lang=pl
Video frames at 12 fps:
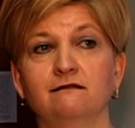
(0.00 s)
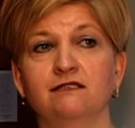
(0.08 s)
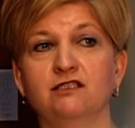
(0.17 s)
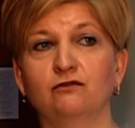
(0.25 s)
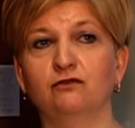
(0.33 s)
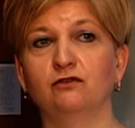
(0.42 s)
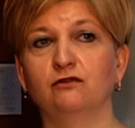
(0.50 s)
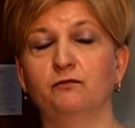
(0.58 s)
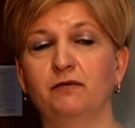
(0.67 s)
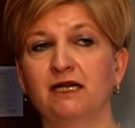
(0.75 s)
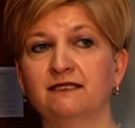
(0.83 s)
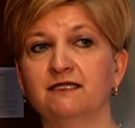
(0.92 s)
Są to
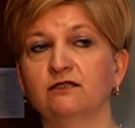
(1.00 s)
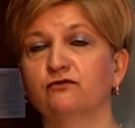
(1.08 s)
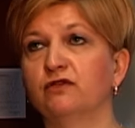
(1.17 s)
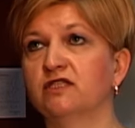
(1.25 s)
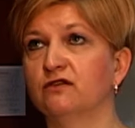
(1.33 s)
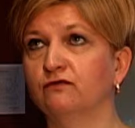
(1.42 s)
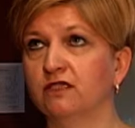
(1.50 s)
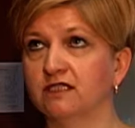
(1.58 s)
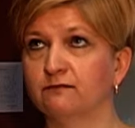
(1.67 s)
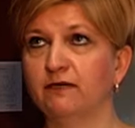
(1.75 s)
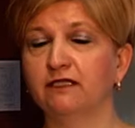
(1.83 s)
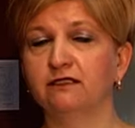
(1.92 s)
prace, które są
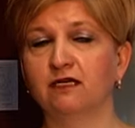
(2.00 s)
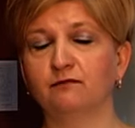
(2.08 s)
niezbędne,